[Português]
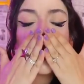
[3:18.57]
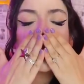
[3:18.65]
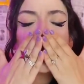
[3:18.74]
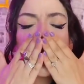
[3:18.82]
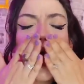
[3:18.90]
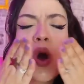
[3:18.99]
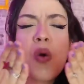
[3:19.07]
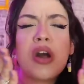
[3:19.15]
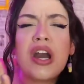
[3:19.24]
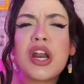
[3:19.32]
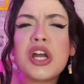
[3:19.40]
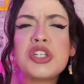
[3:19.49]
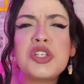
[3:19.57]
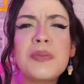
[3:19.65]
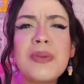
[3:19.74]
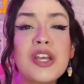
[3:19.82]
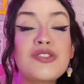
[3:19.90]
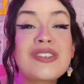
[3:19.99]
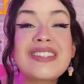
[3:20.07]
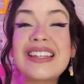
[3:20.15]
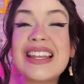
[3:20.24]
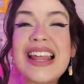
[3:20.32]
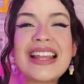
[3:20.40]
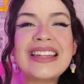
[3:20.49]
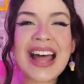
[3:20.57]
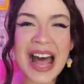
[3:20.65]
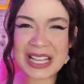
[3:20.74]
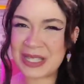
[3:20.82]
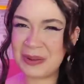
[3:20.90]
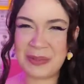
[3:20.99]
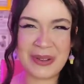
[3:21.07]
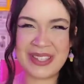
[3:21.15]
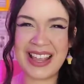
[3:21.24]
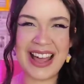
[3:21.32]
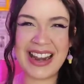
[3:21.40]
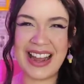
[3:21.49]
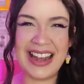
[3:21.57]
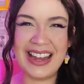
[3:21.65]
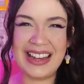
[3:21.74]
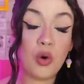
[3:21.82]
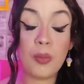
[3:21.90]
Um grande beijo estreladaço pro Ceará!